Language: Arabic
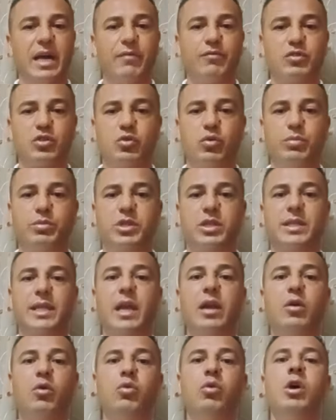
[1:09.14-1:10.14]
عارف شكون باش
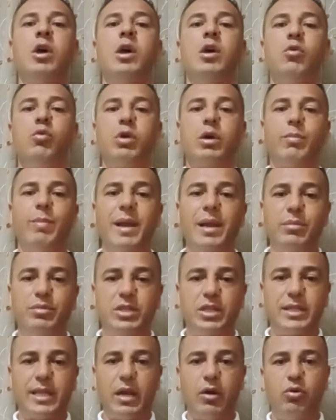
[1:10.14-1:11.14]
يطلعوا وقبل
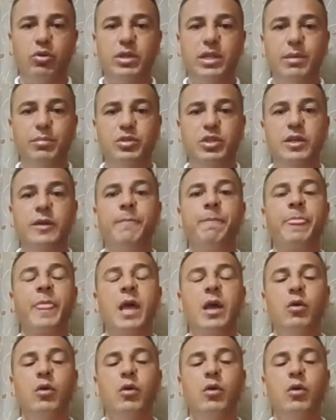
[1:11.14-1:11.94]
باش يطلعوا الدبشي